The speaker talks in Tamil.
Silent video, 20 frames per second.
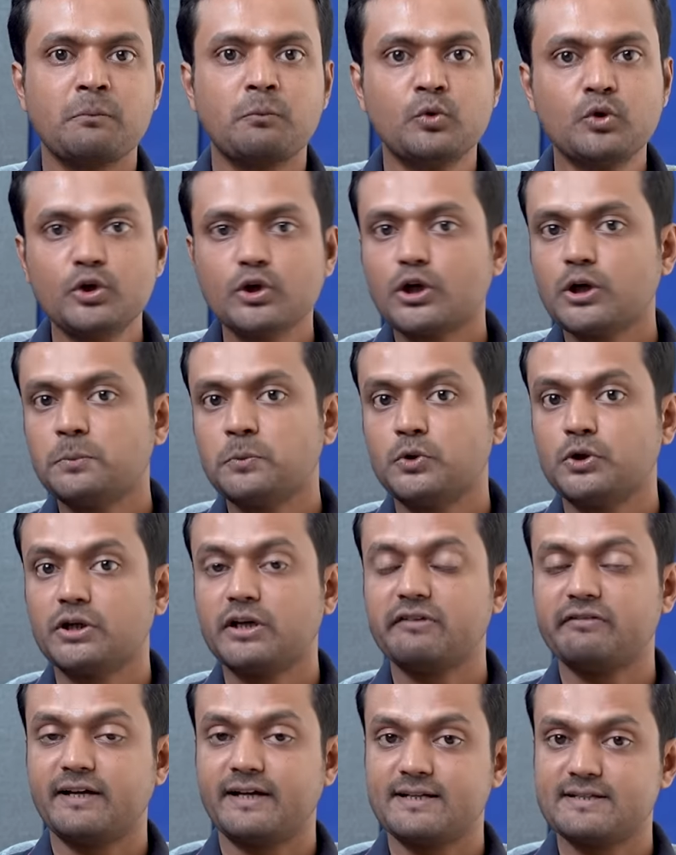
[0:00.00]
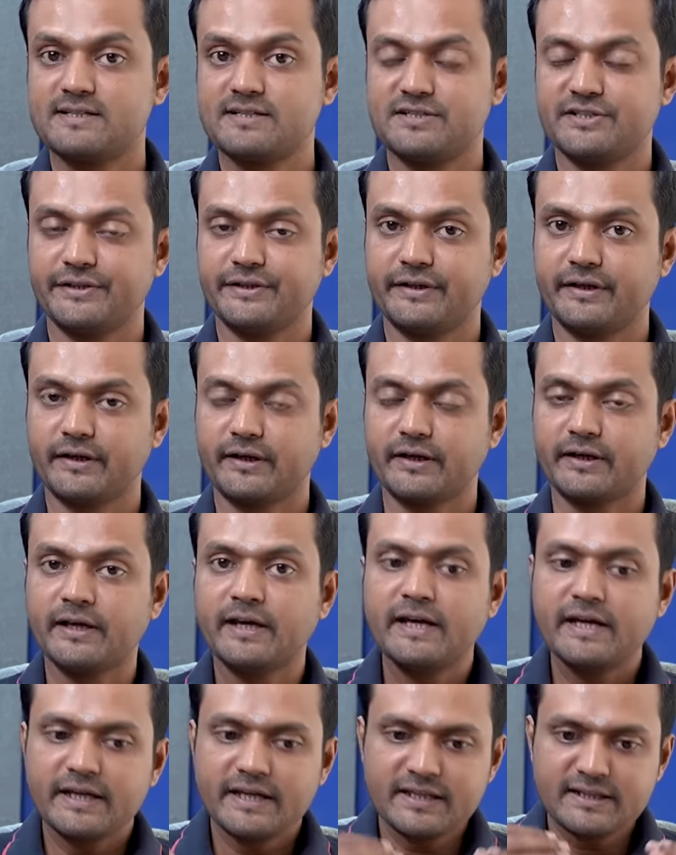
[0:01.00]
முழுக்க முழுக்க வேலை செஞ்சுக்கிட்டு இருக்கு
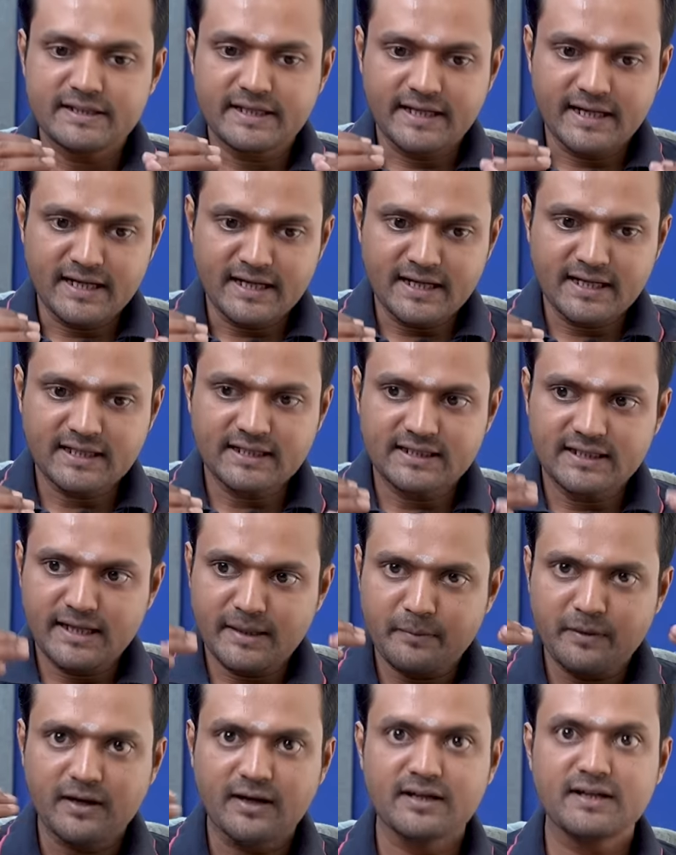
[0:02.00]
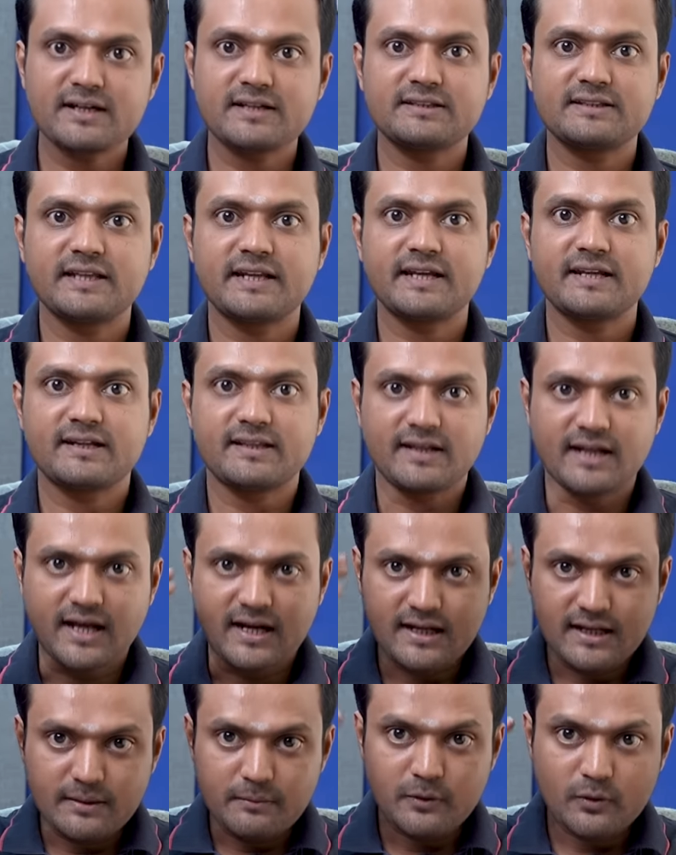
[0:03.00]
இந்த எண்ணங்கள் நம்ம கண்ணுக்கு தெரியறதில்ல
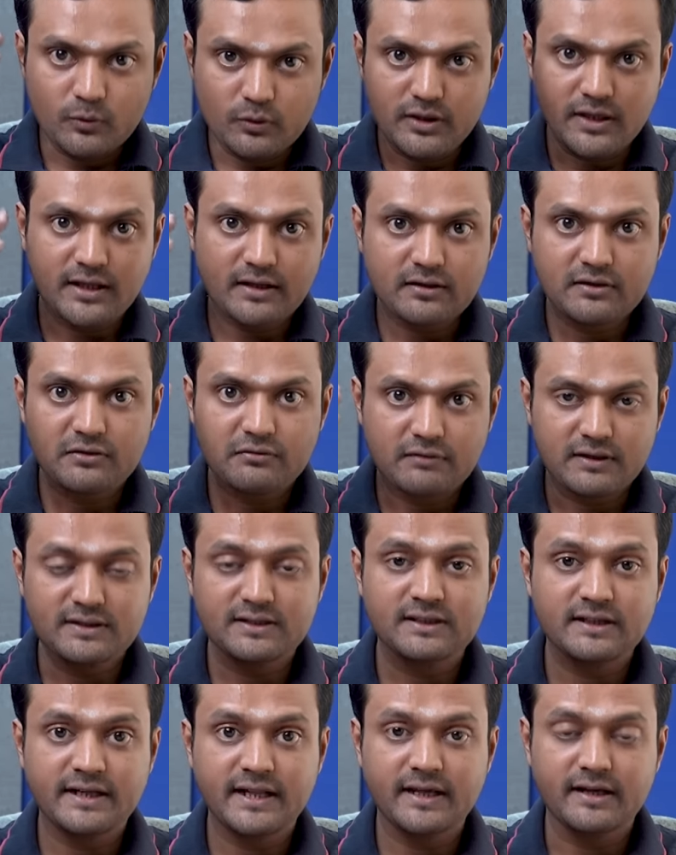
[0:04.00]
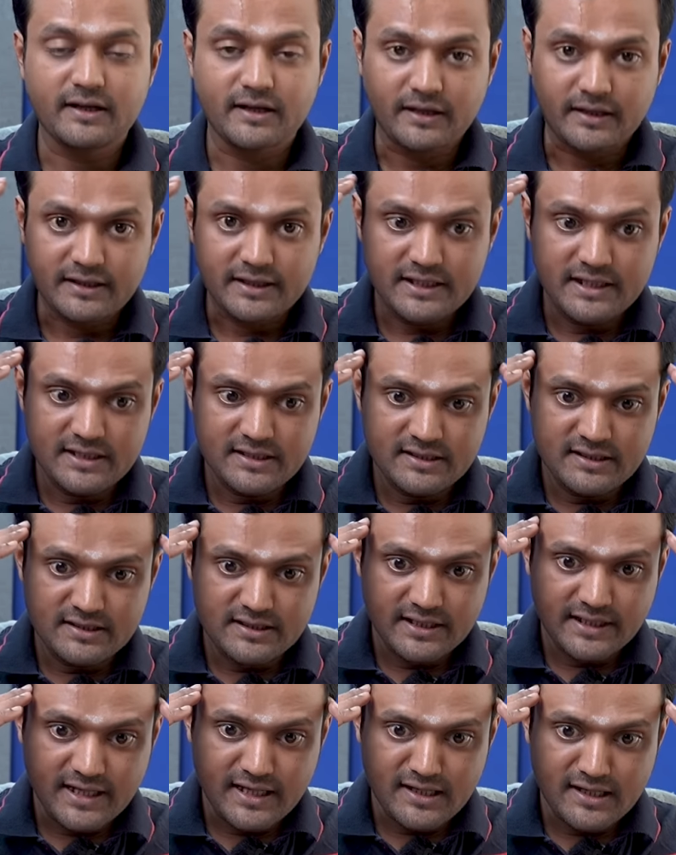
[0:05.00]
ஆனால் நமக்குள்ளே வந்துக்கிட்டே இருக்குது
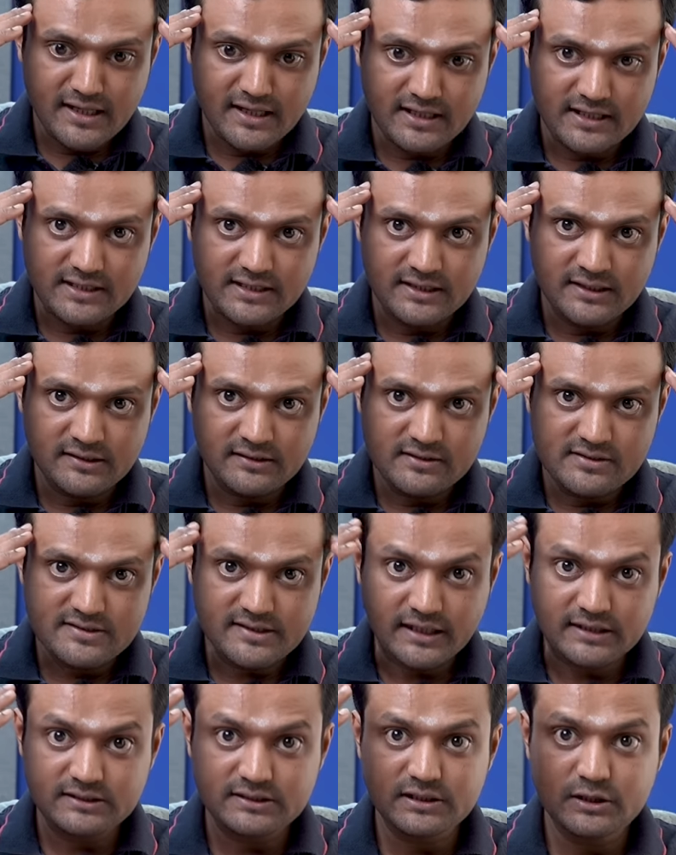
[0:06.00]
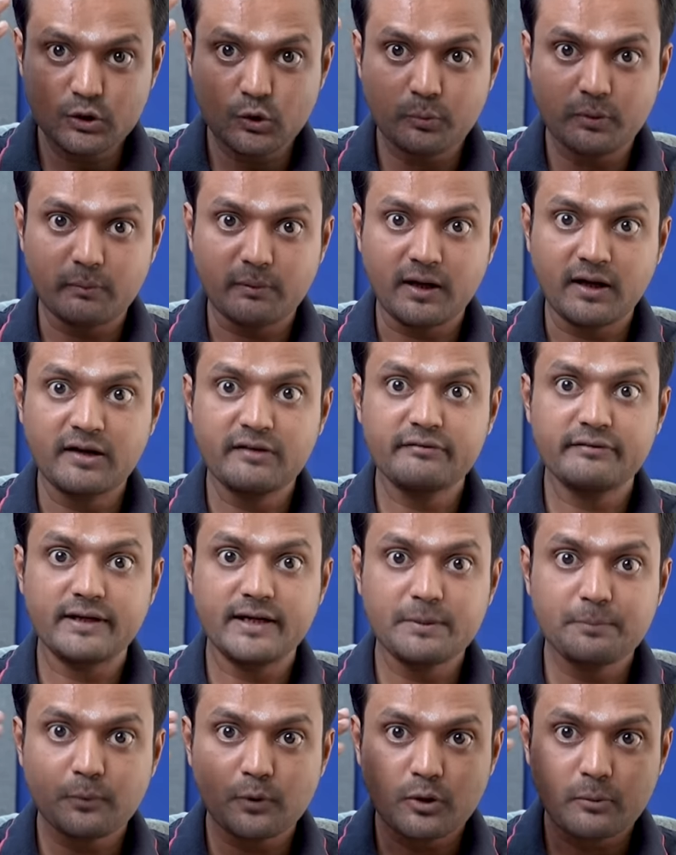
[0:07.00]
இந்த எண்ணங்கள் சக்தி ரூபமாக
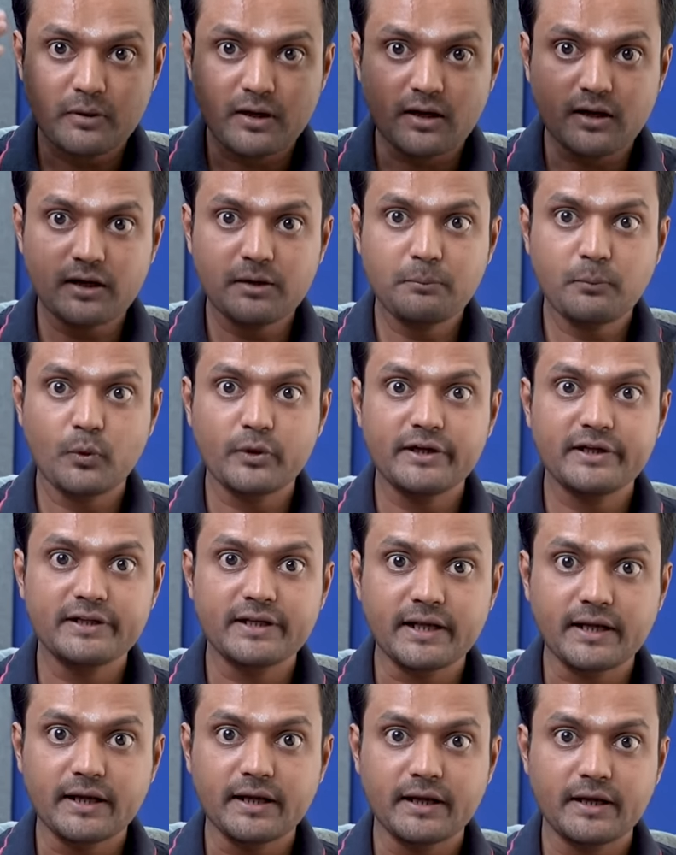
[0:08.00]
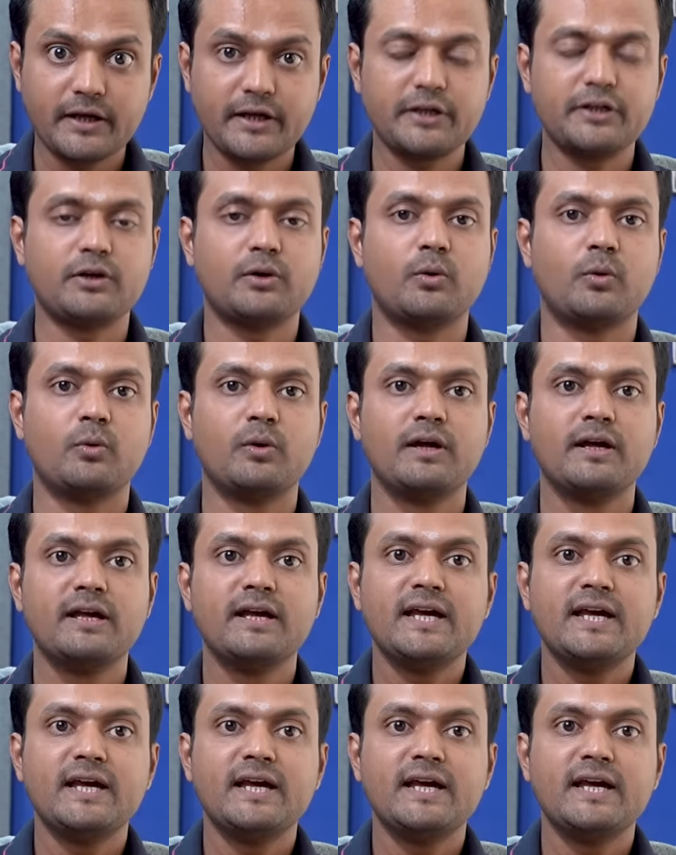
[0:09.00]
வெளிப்புறமாக போய்கிட்டே இருக்கும்